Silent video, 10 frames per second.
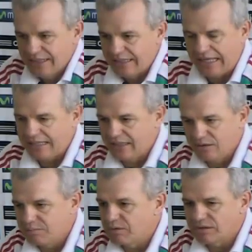Nada,
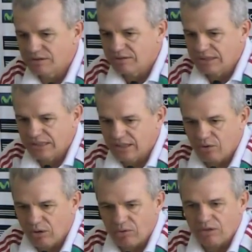los porteros tienen que
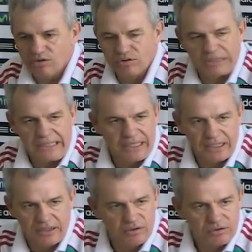jugar cuando son
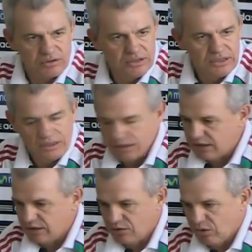requeridos
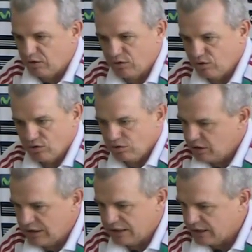y cuando no son
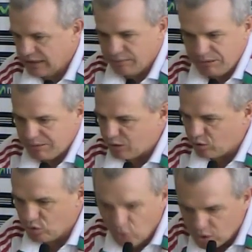tienen que tener la misma
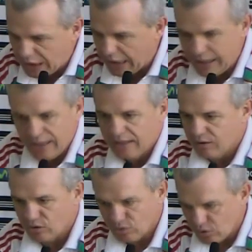conducta
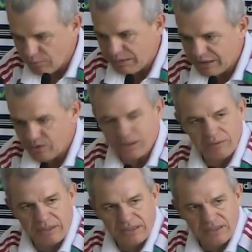con su compañero que
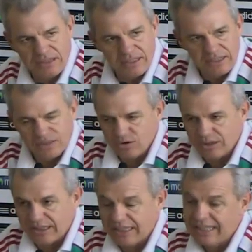va a iniciar. Eso
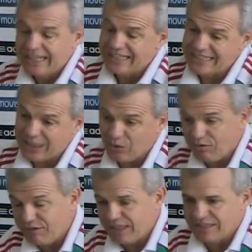de que necesita
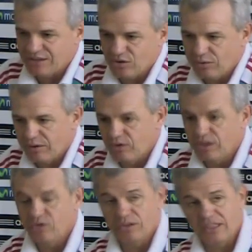confianza, solo lo vengo
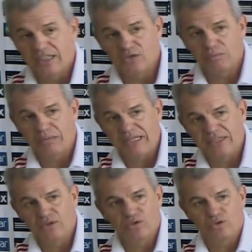oyendo, que el
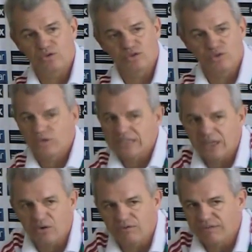suplente o los otros no
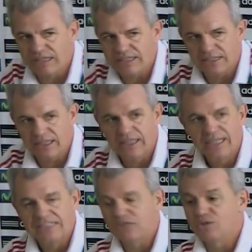necesitan confianza.
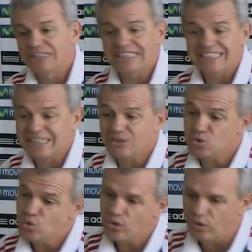Si tú dices, este es
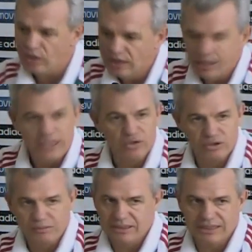uno, y los
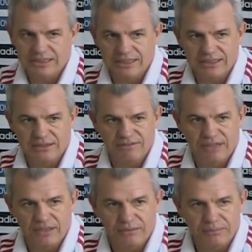demás ya se
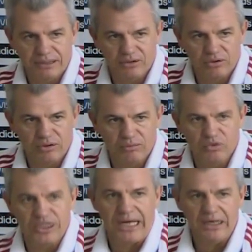chiflaron para todo el
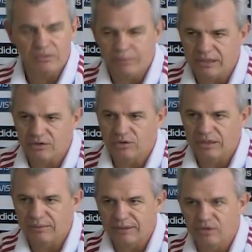mundial o para todo el
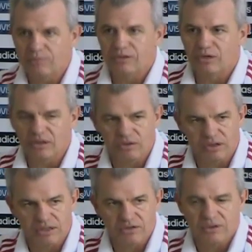evento, para toda la
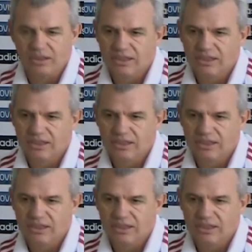concentración.